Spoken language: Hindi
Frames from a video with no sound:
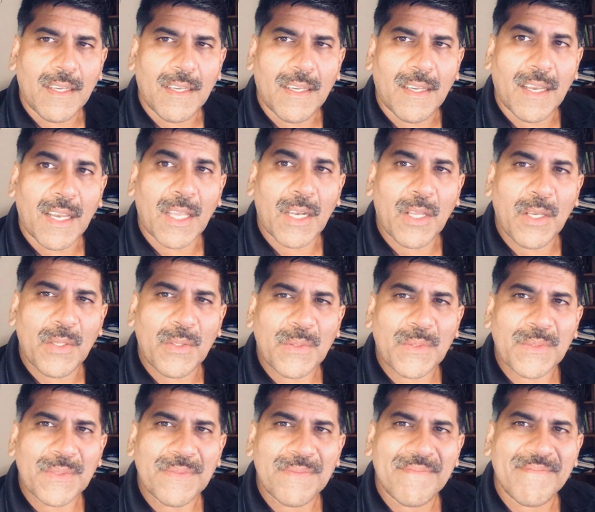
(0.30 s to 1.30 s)
हेलो
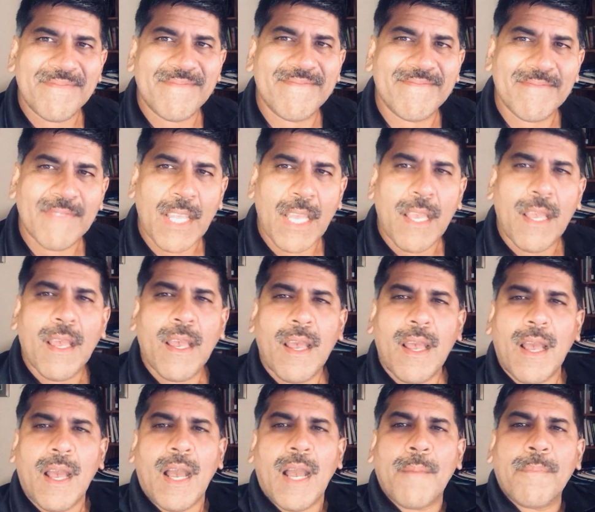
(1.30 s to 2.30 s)

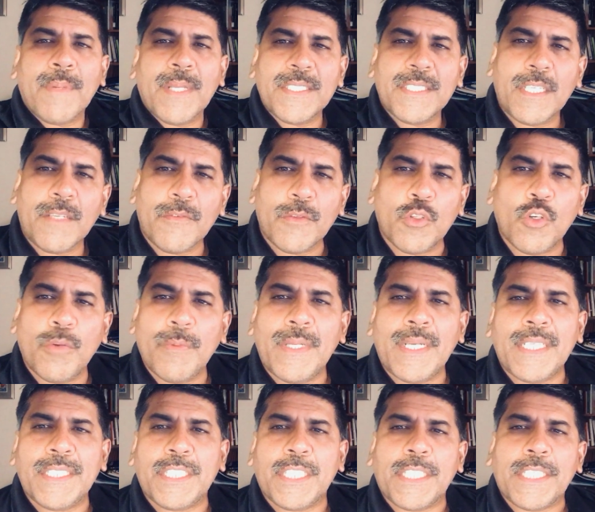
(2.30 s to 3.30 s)
आपके सिर्फ दो
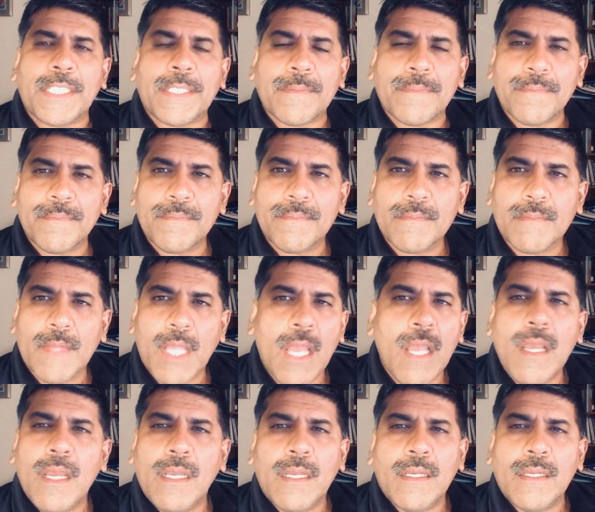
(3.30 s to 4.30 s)
मिनट चाहिए
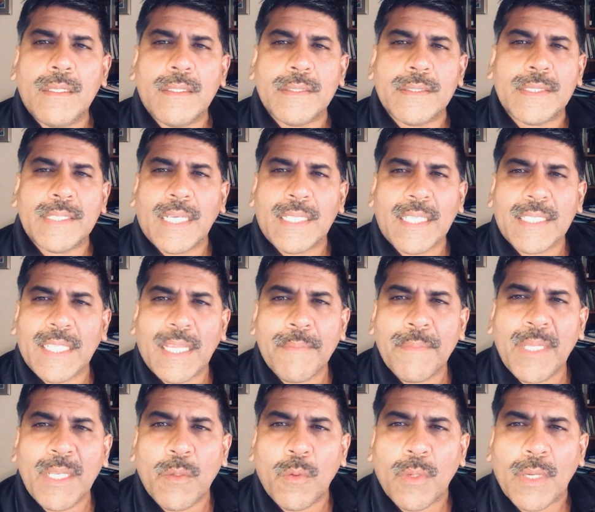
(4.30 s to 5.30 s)
ज़्यादा टाइम
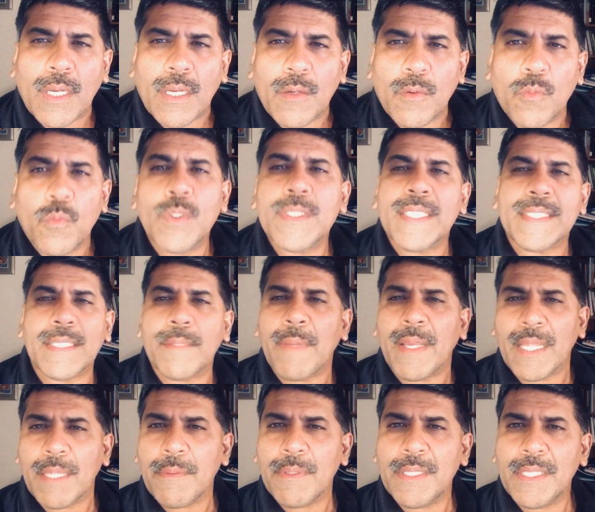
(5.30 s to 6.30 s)
नहीं लूंगा वो जैसे
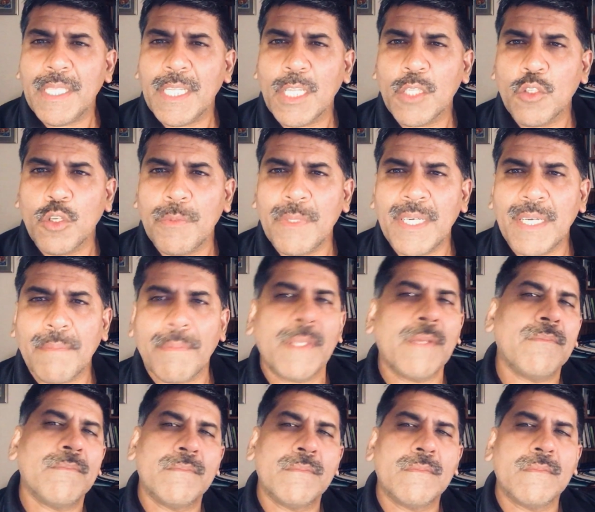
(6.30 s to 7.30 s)
मैगी बनती है ना दो मिनट में
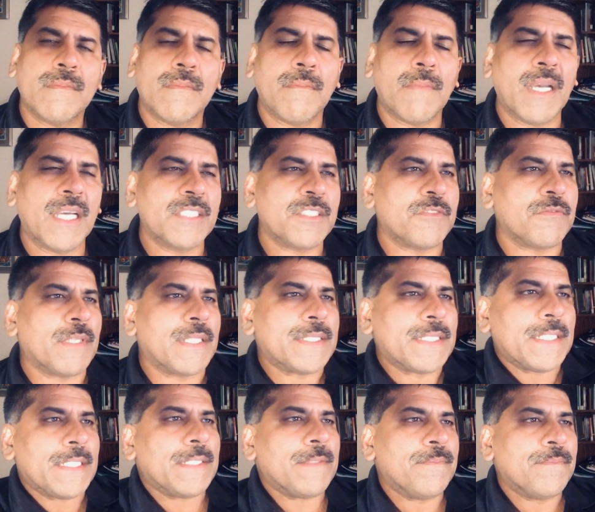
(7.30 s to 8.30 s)
बस वैसे
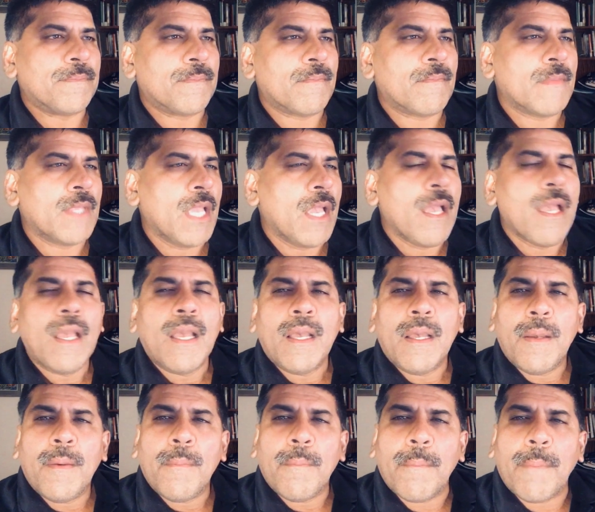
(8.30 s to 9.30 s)
ही
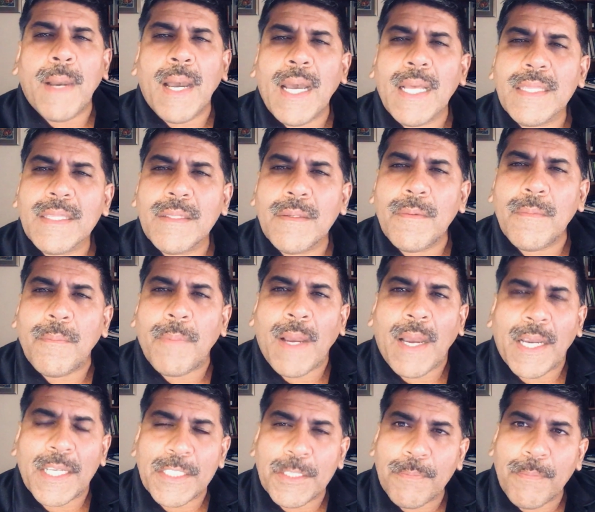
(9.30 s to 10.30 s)
बात
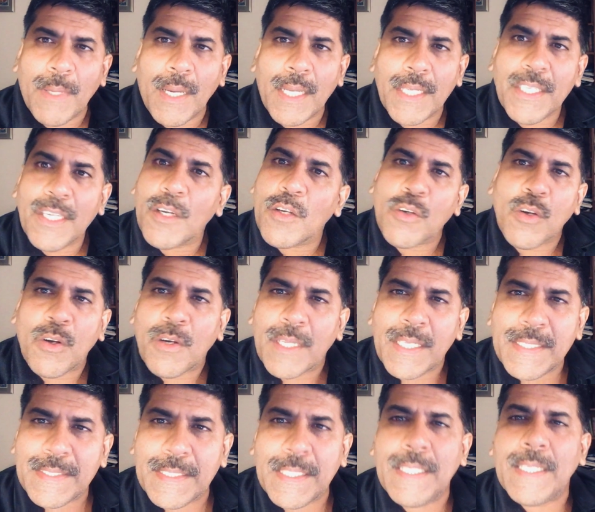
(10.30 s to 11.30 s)
भाजपा या
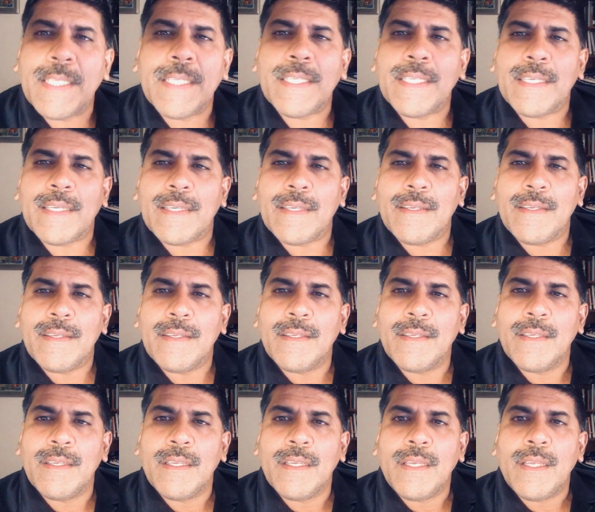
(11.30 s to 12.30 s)
कांग्रेस की नहीं है
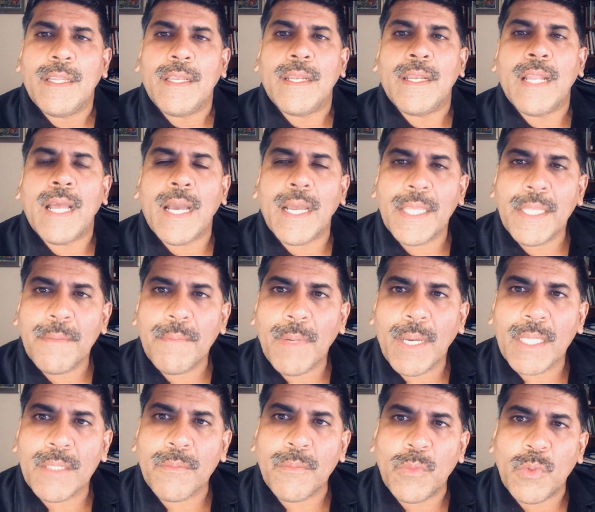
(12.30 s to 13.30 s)
ना ही
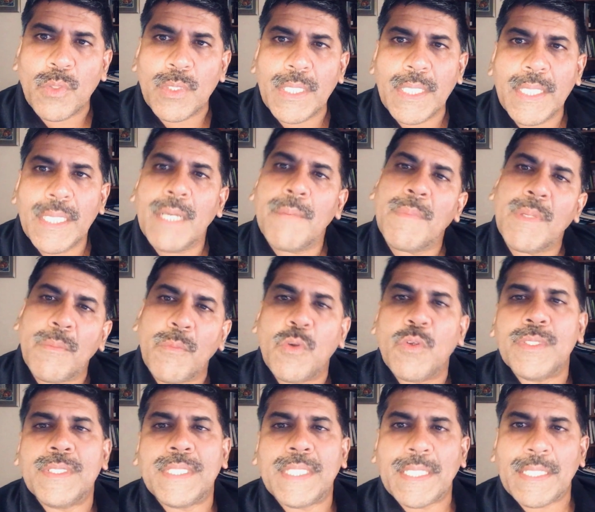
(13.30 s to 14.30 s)
बात मोदी या
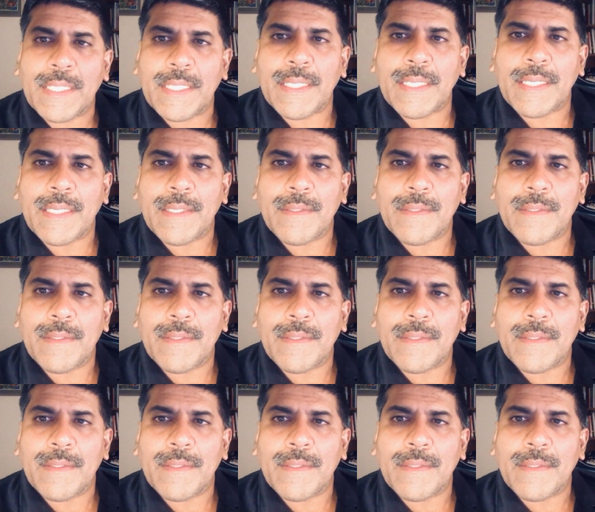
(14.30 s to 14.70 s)
मनमोहन सिंह की है